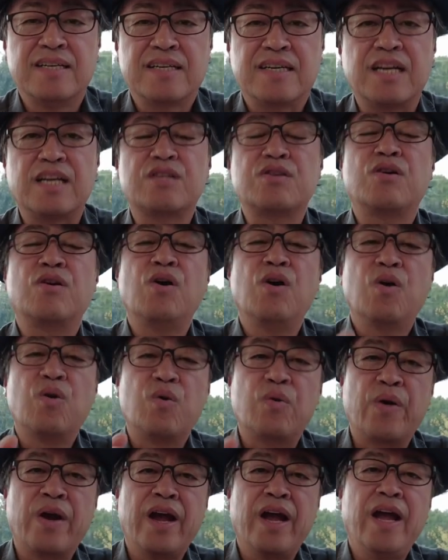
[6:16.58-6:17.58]
그래서
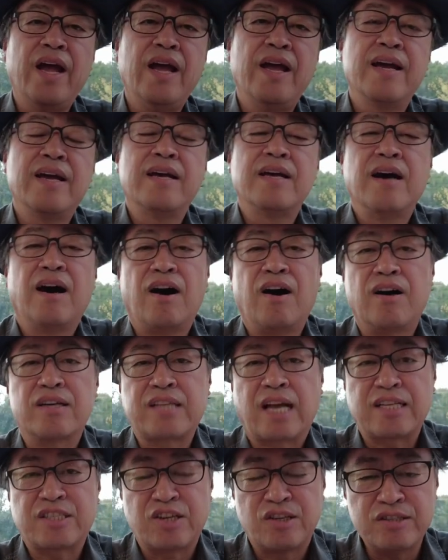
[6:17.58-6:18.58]
왜
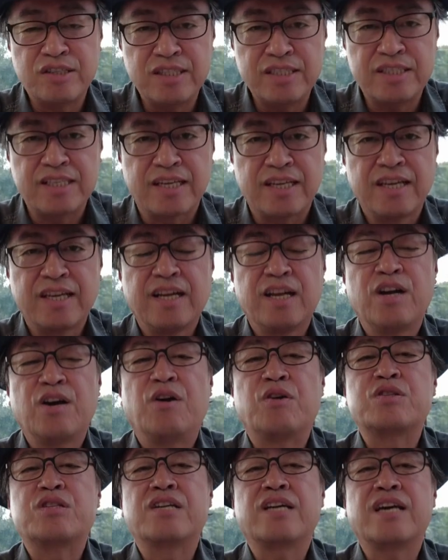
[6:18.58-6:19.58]
다쳤는지
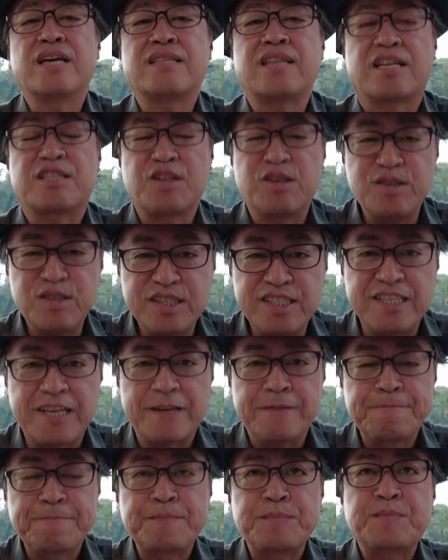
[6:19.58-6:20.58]
어떻게
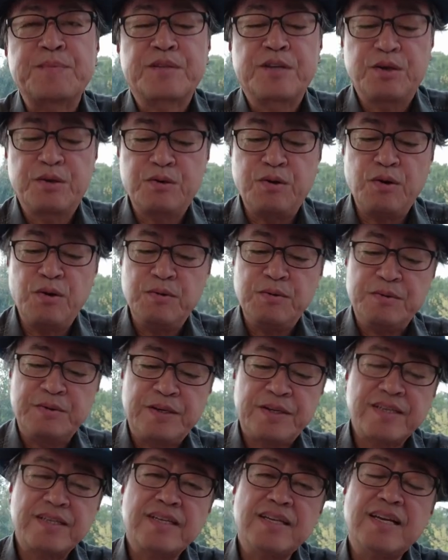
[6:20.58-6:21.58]
다쳤는지 그리고
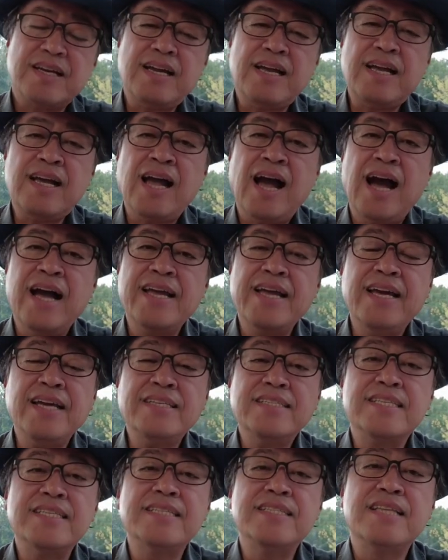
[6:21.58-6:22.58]

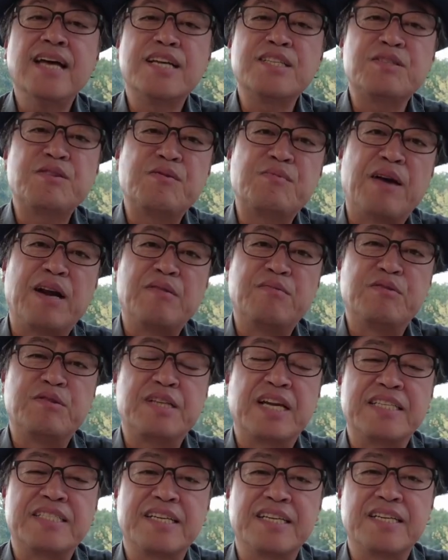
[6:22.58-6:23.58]
아예 진단서 발부
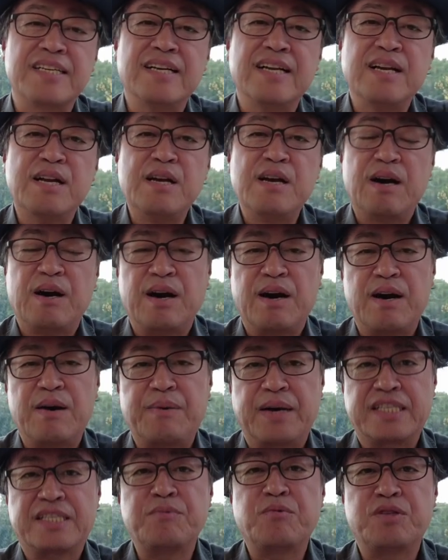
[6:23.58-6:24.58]
자체를
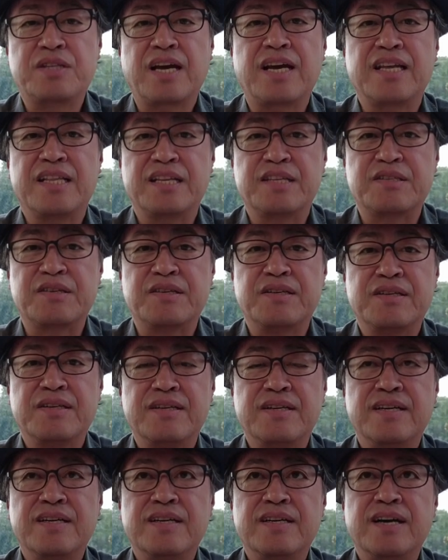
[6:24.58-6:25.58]
받지 못하게 되죠.
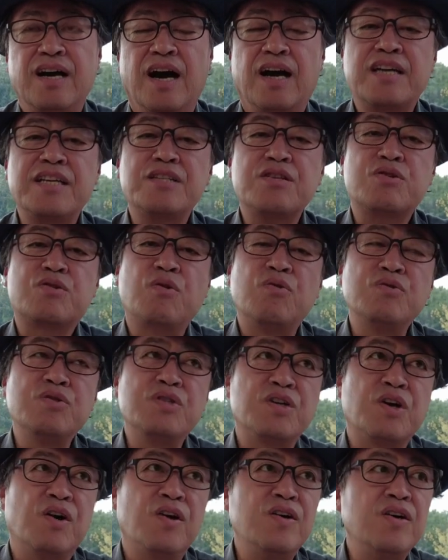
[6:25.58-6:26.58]
그래서
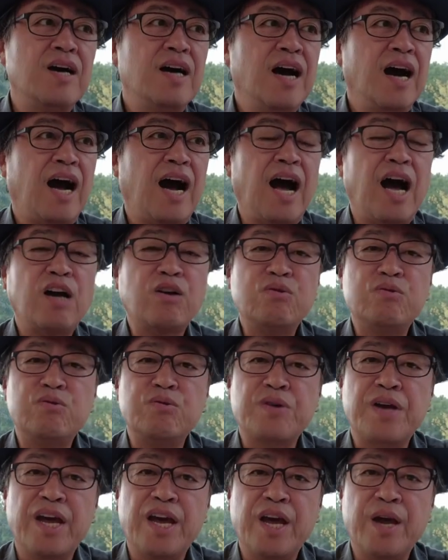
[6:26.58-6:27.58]
종종
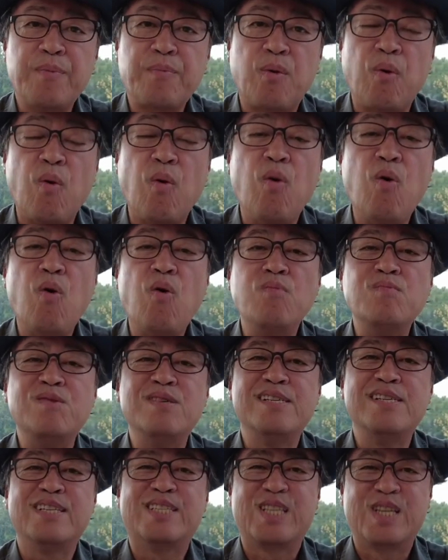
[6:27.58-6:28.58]
한국에
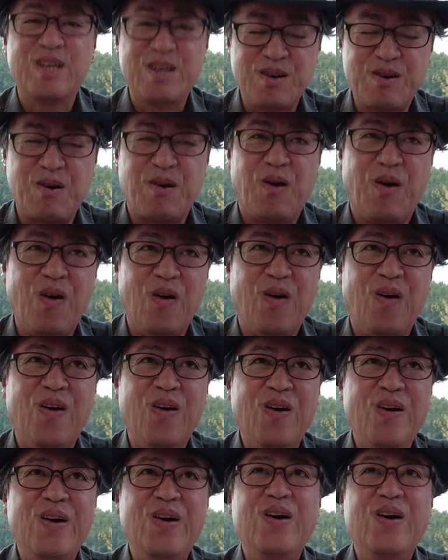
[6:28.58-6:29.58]
보험을 들고